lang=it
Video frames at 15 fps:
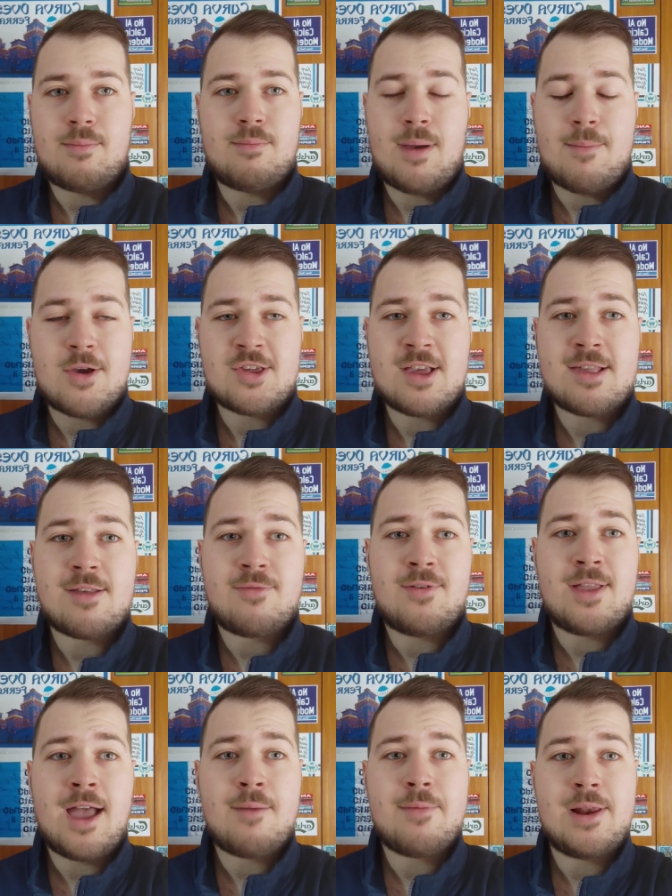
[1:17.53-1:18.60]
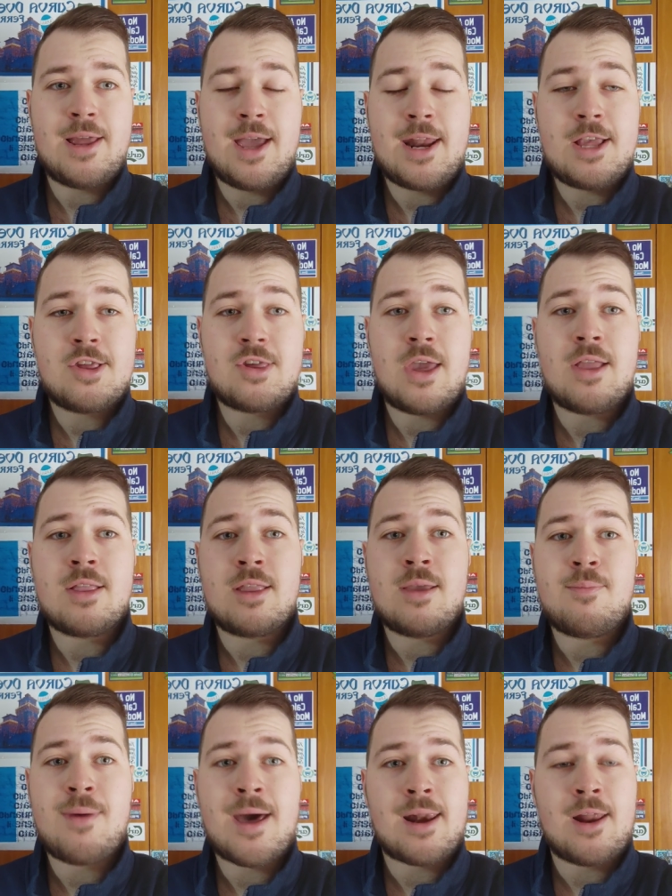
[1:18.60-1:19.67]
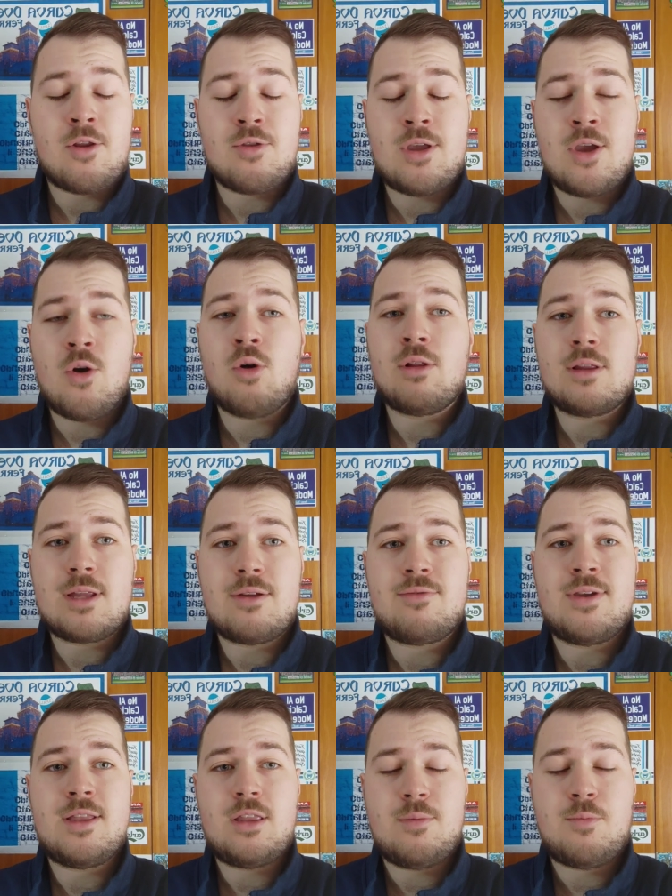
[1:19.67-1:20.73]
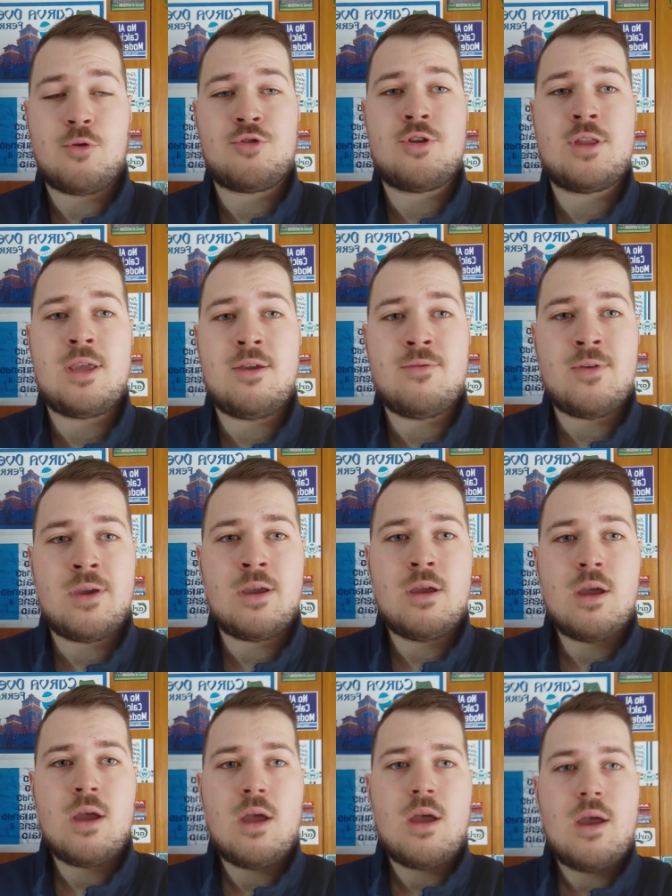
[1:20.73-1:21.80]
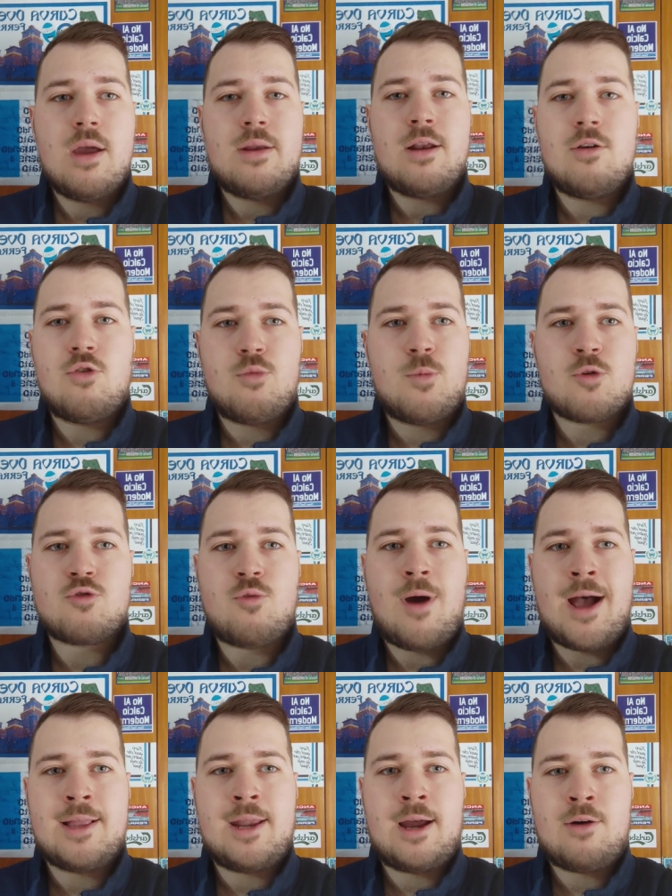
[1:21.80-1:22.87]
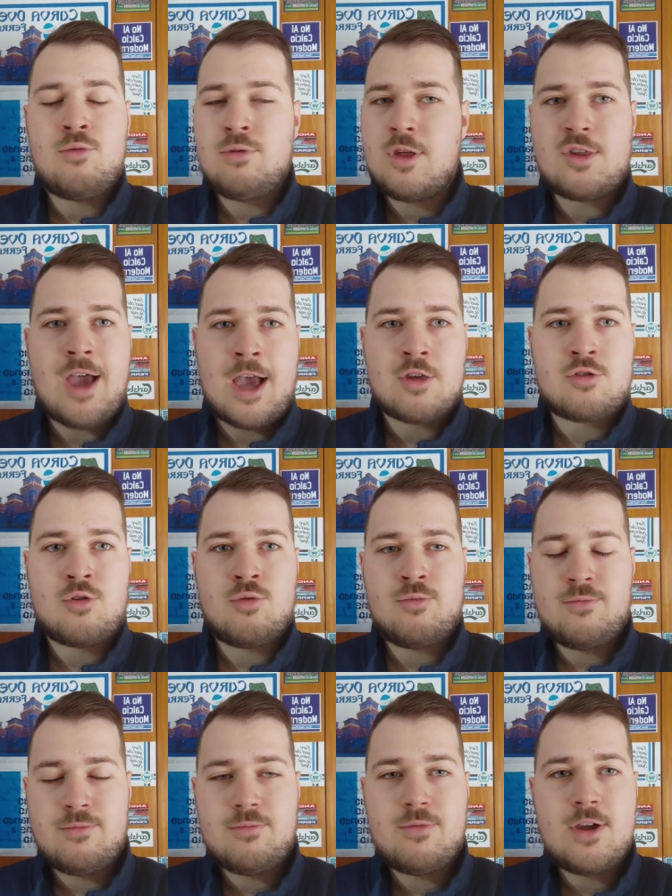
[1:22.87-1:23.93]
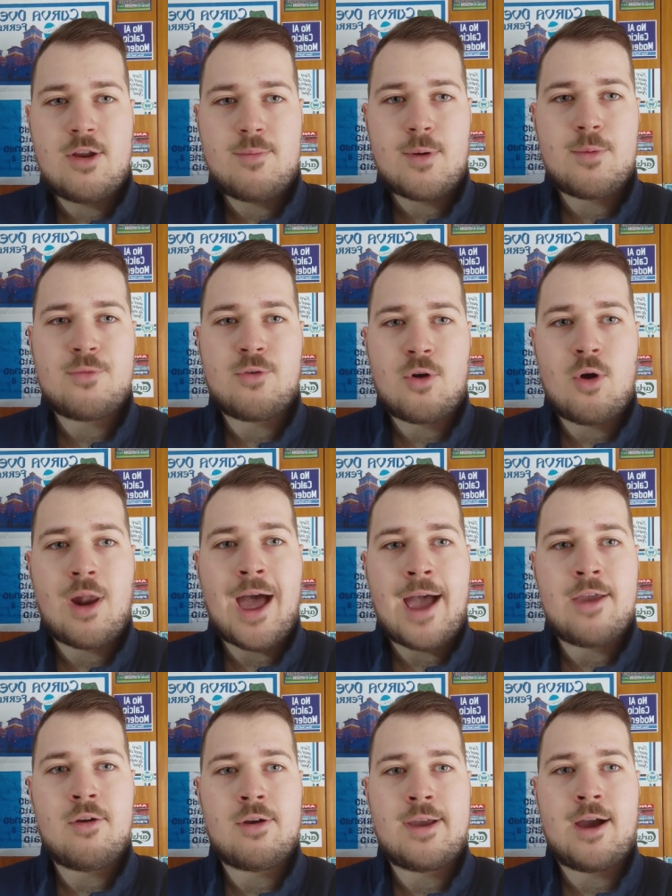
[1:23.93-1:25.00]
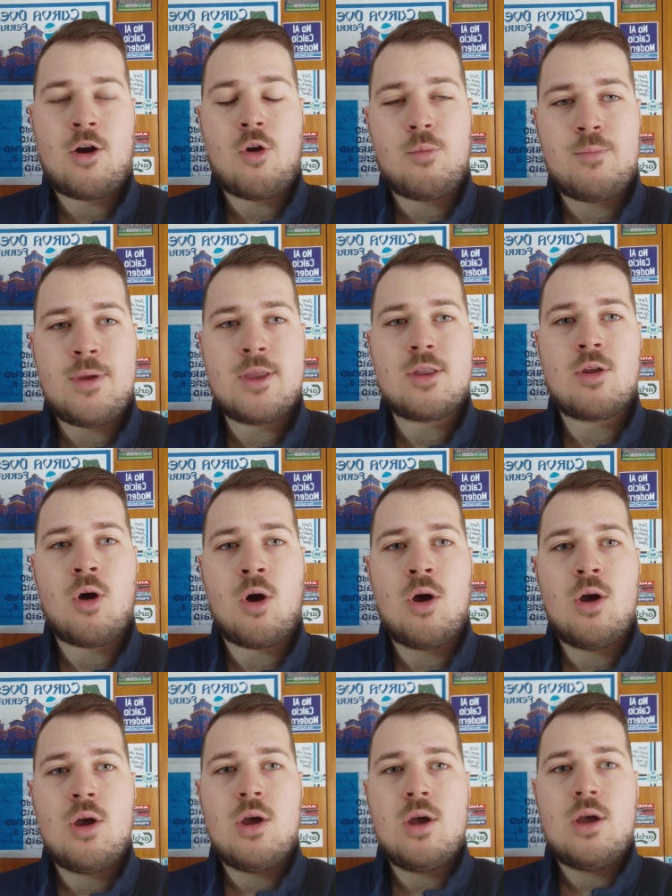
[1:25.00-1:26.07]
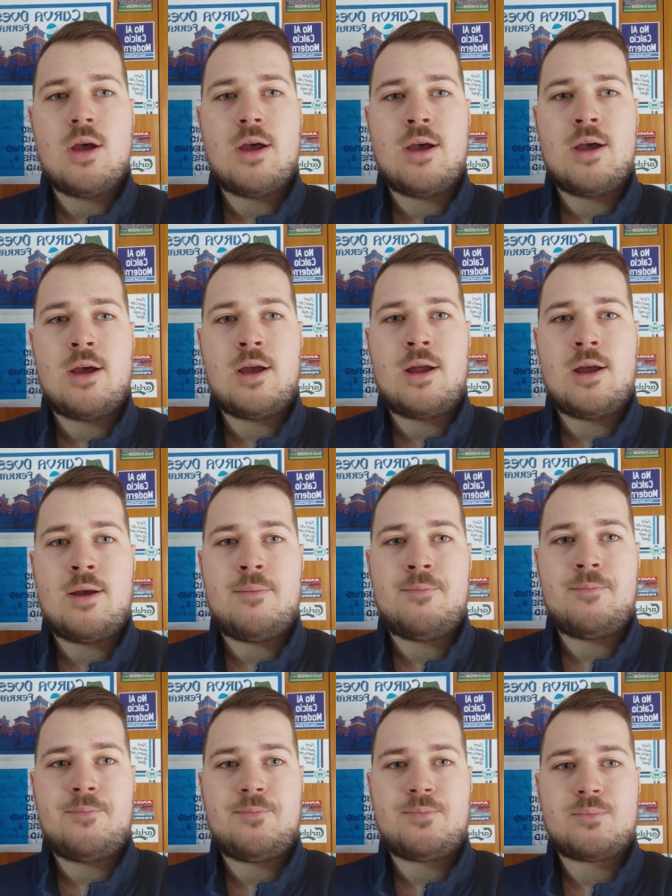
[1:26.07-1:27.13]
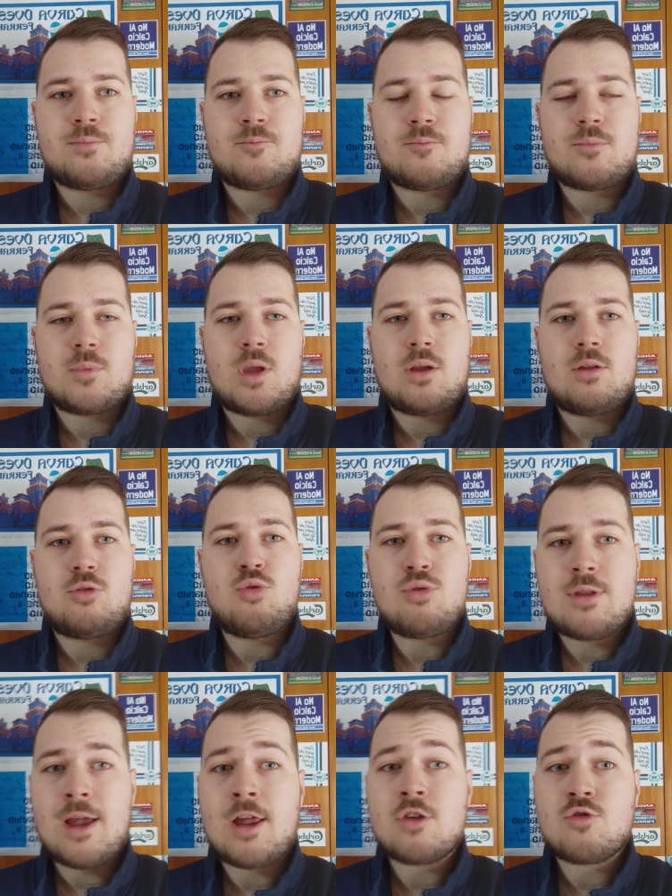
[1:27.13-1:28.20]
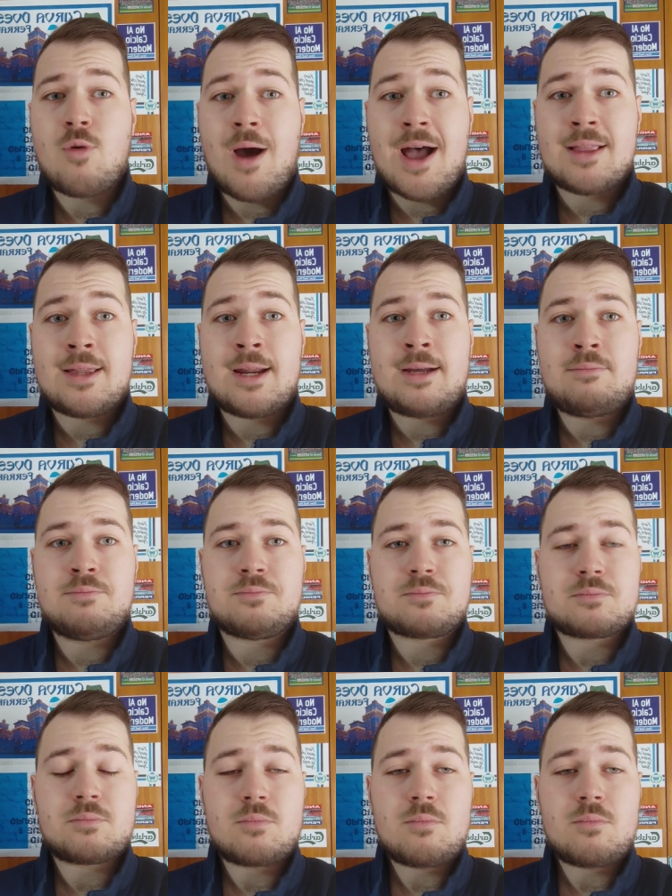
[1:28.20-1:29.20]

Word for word: abbastanza affidabili e recenti parlano di oltre 20 positivi nel gruppo squadra, un disastro, un vero e proprio focolaio che ha colpito ehm, tutta la squadra